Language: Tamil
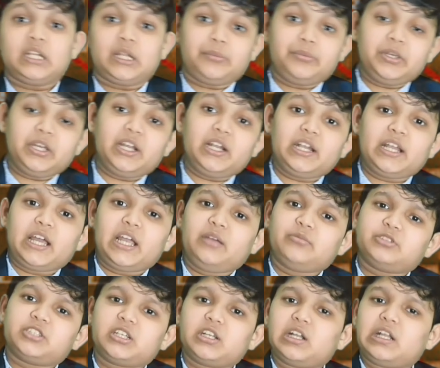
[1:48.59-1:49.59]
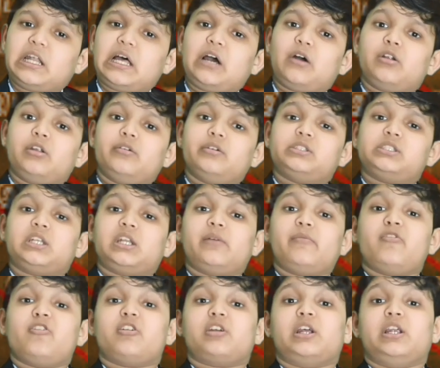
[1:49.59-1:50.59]
நபீல் நாயம் சல்லாஹ்
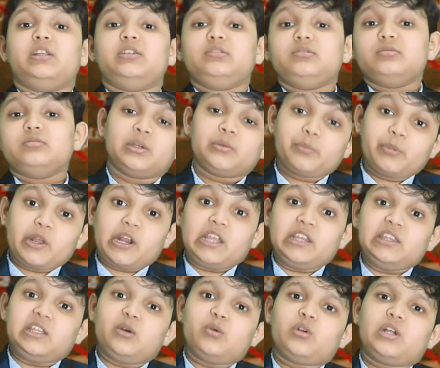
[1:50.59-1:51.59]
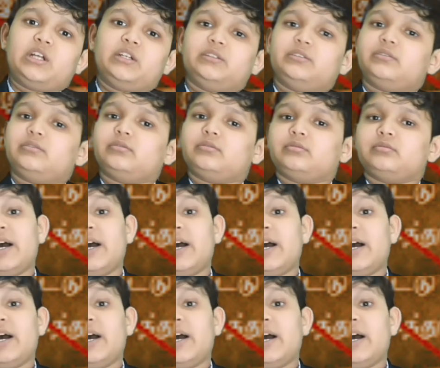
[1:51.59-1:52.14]
அலிவசல்லம் அவர்கள் பிறந்தவுடன்